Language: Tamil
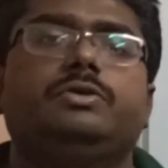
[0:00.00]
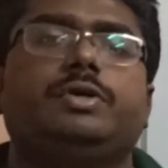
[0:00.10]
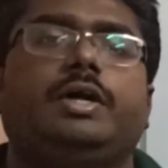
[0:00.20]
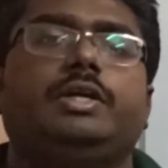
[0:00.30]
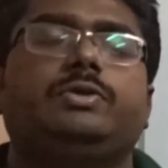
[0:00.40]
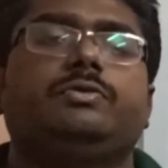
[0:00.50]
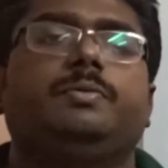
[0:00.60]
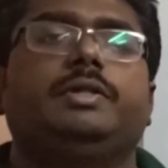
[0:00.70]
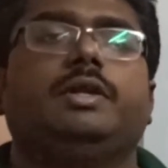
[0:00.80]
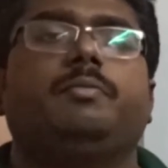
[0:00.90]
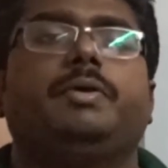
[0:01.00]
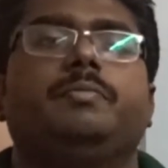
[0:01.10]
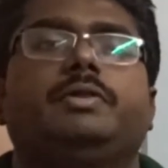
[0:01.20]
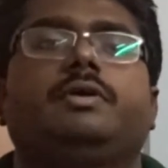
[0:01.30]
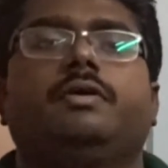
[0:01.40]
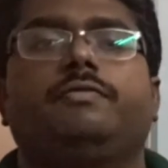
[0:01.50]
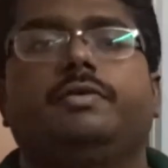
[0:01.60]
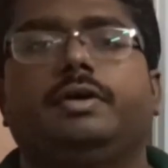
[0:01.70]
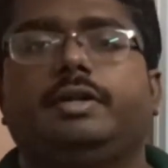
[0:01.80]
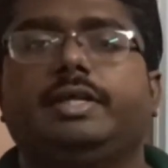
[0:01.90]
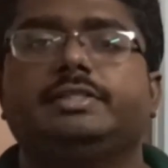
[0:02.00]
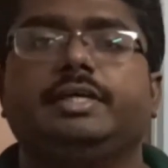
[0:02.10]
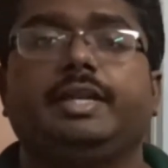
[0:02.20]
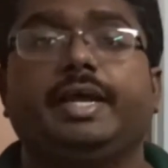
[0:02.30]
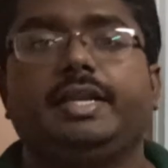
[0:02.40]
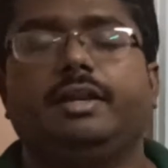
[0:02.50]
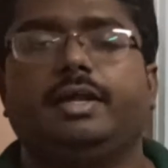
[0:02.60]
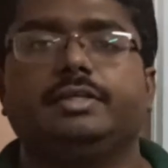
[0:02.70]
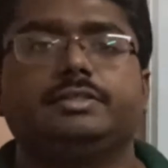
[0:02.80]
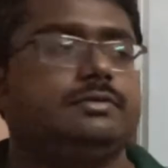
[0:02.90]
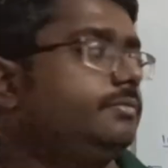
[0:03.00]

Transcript: ஸோ அடுத்து வந்து பார்த்திங்கன்னா பை மெத்தட் ஆஃப் ட்ரேசிங் ரேடியல் லைன்ஸ்